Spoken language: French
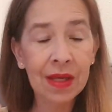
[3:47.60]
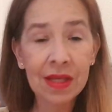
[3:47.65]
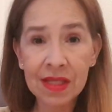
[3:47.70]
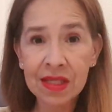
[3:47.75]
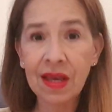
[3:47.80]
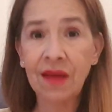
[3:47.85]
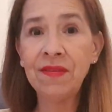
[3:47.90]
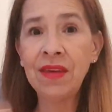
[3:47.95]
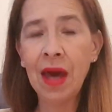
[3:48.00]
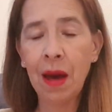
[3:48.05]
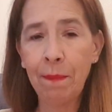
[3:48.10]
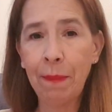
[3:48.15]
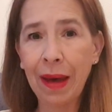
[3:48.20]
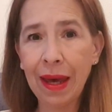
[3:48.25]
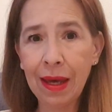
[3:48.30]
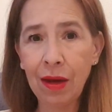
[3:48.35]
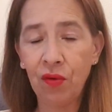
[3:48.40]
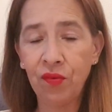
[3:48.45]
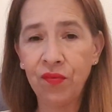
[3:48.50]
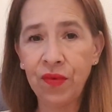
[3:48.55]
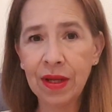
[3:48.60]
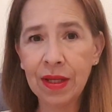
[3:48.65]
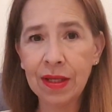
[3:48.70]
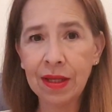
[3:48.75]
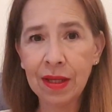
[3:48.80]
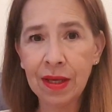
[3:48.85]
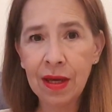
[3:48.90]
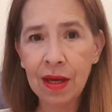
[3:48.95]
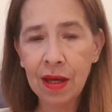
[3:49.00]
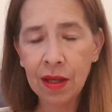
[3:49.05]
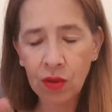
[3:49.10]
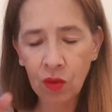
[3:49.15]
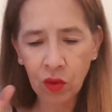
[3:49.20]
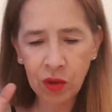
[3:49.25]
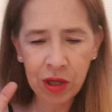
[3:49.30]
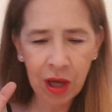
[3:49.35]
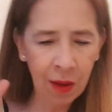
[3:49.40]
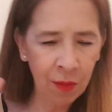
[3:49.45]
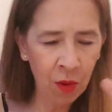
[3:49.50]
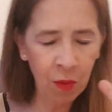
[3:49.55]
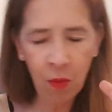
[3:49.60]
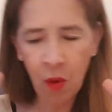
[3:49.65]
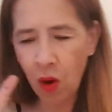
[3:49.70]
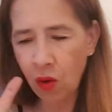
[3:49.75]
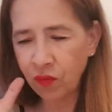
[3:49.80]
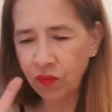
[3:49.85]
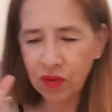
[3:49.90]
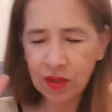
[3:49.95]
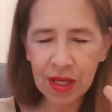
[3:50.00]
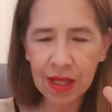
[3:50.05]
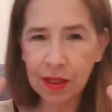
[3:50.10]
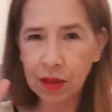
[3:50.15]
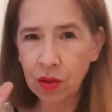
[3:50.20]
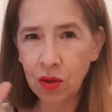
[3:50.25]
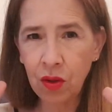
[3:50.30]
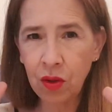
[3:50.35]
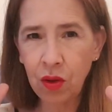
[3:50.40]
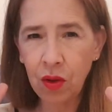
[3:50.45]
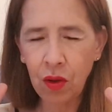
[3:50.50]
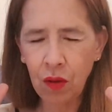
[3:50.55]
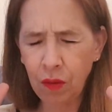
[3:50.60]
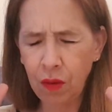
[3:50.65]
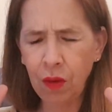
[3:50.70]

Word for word: ça vient après en fait. Donc il y a un moment où vous êtes, euh,